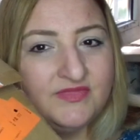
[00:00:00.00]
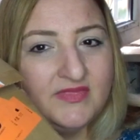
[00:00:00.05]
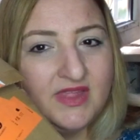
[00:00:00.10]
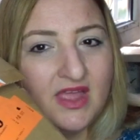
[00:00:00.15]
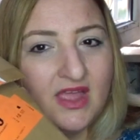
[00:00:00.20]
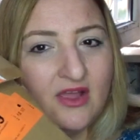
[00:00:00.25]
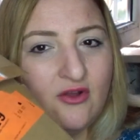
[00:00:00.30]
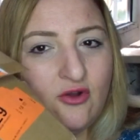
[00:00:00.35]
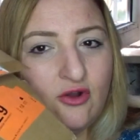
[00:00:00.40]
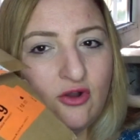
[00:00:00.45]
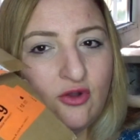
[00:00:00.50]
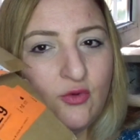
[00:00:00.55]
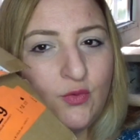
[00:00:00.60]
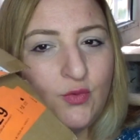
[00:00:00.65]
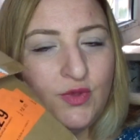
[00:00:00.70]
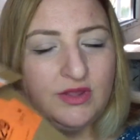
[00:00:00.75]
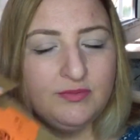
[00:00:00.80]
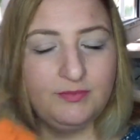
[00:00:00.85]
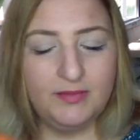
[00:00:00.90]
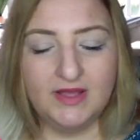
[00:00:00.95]
eccolo
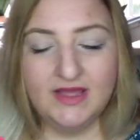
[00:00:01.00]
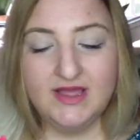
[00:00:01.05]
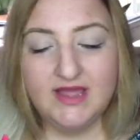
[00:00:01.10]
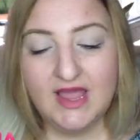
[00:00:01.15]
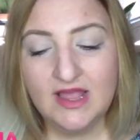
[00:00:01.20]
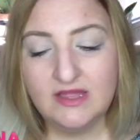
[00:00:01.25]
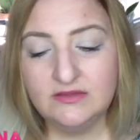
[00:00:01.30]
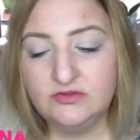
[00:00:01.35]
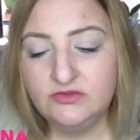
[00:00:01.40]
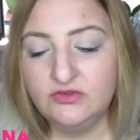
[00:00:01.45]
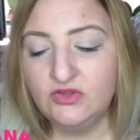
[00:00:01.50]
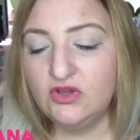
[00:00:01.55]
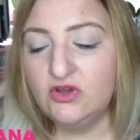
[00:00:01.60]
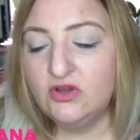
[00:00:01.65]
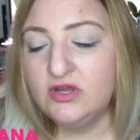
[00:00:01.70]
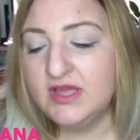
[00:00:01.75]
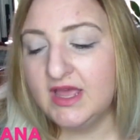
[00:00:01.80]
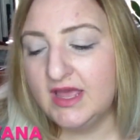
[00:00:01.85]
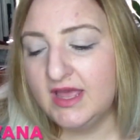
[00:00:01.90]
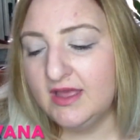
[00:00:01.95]
qui il
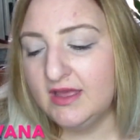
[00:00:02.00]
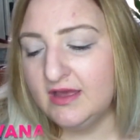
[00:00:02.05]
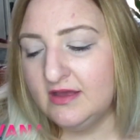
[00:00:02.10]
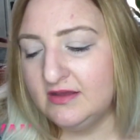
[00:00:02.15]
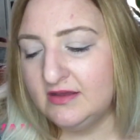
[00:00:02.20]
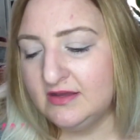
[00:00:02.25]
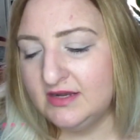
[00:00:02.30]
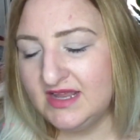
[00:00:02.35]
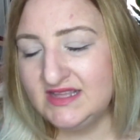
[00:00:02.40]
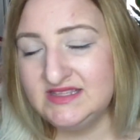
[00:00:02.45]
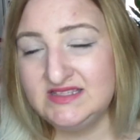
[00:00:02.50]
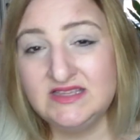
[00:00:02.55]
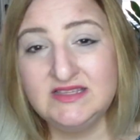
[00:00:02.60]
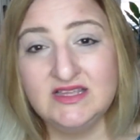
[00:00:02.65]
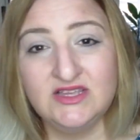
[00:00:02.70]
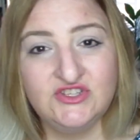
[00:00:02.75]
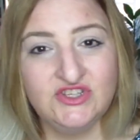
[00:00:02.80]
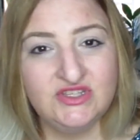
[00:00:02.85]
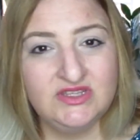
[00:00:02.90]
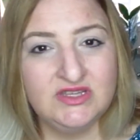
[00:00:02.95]
pacchetto che
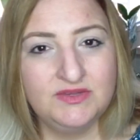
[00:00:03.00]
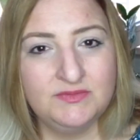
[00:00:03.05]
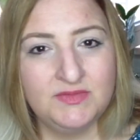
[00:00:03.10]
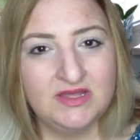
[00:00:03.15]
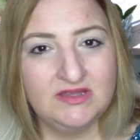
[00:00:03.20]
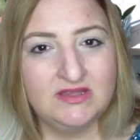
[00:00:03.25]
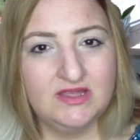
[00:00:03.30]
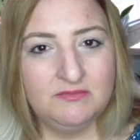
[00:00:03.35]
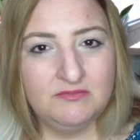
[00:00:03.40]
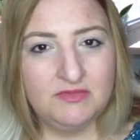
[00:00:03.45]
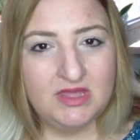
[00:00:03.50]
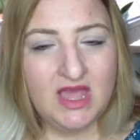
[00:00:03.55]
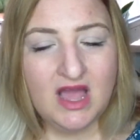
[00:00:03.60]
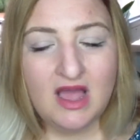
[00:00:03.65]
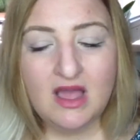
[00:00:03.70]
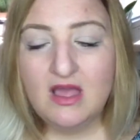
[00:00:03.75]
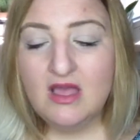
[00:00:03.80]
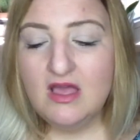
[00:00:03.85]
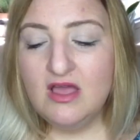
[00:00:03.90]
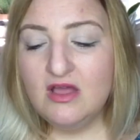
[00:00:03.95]
l'azienda gentilmente mi
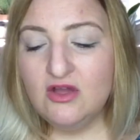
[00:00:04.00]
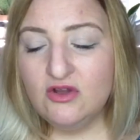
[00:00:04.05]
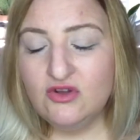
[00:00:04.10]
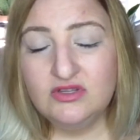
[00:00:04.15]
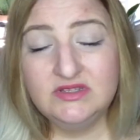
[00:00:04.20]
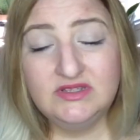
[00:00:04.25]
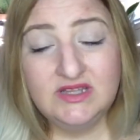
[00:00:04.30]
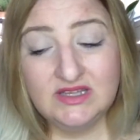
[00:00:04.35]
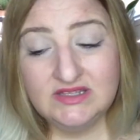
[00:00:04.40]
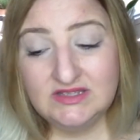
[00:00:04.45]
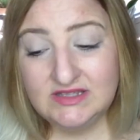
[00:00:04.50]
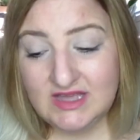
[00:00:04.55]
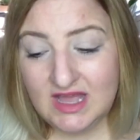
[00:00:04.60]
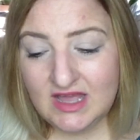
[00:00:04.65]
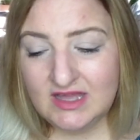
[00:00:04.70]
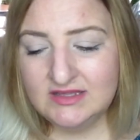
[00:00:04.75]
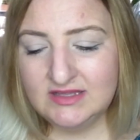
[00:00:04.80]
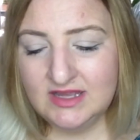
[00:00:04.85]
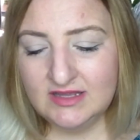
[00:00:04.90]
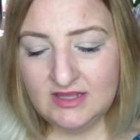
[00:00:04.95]
ha
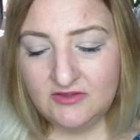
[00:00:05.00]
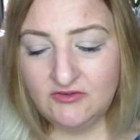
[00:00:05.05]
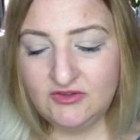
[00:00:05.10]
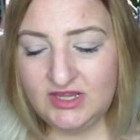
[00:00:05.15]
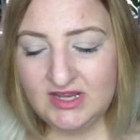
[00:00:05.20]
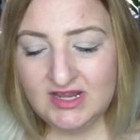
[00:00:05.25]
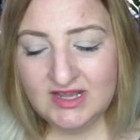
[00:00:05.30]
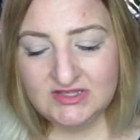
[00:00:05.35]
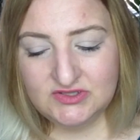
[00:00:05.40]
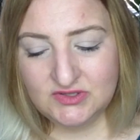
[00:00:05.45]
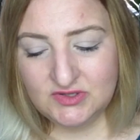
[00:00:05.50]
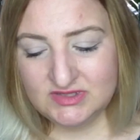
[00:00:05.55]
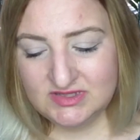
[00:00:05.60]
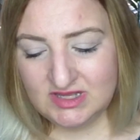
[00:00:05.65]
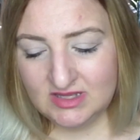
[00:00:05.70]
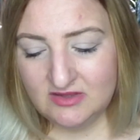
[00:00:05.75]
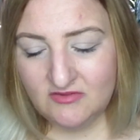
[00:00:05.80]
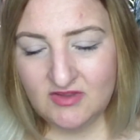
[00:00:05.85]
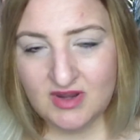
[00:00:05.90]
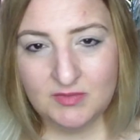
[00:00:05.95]
contattata e devo dire che sono
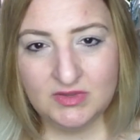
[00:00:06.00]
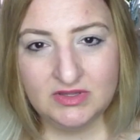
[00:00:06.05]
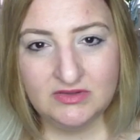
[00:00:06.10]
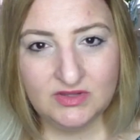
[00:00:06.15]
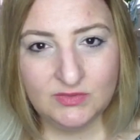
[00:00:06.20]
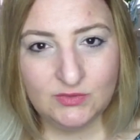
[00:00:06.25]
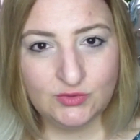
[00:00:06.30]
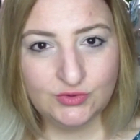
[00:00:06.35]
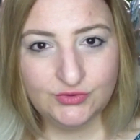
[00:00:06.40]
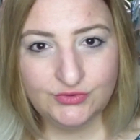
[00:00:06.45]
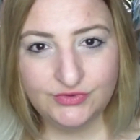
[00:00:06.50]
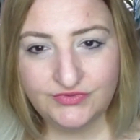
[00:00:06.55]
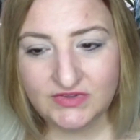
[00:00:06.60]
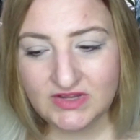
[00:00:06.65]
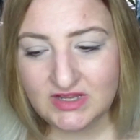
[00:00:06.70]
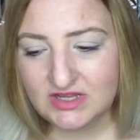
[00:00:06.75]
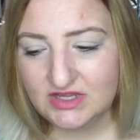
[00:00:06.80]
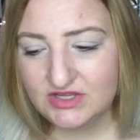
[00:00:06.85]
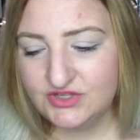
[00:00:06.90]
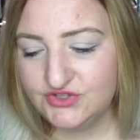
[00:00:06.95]
stata veramente molto
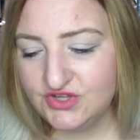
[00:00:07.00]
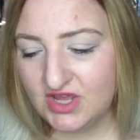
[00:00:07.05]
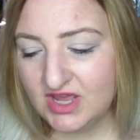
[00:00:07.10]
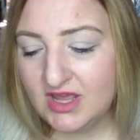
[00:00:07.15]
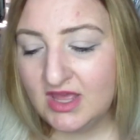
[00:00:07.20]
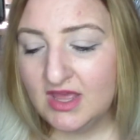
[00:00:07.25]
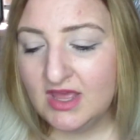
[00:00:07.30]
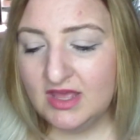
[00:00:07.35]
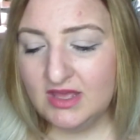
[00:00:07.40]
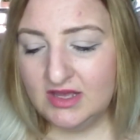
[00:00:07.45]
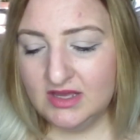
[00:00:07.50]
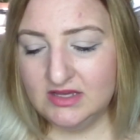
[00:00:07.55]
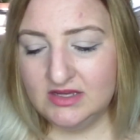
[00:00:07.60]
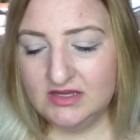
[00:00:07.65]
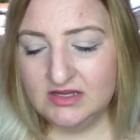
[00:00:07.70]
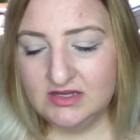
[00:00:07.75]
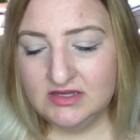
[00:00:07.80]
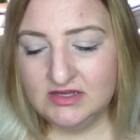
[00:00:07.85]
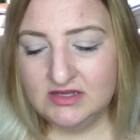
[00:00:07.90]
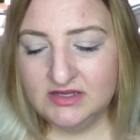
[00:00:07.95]
felice,
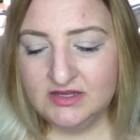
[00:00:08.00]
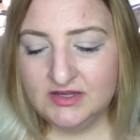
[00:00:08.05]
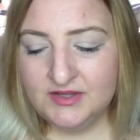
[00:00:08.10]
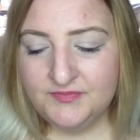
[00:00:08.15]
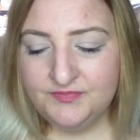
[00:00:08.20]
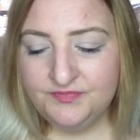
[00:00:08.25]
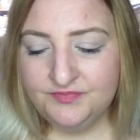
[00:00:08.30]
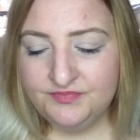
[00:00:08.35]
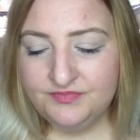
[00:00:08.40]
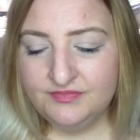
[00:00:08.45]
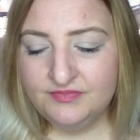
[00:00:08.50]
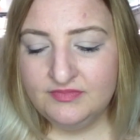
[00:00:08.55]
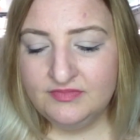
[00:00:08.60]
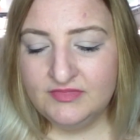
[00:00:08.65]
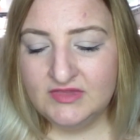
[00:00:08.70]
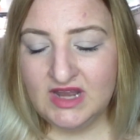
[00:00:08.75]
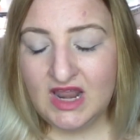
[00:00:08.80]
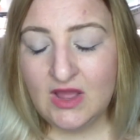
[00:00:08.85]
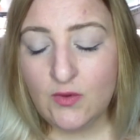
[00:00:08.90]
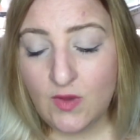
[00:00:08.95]

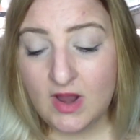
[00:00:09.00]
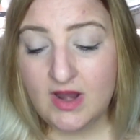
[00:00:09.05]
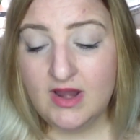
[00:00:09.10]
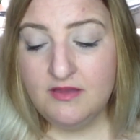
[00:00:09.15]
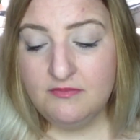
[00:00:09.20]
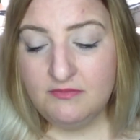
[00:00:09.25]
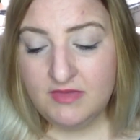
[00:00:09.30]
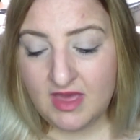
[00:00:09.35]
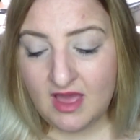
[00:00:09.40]
ehm, la quale mi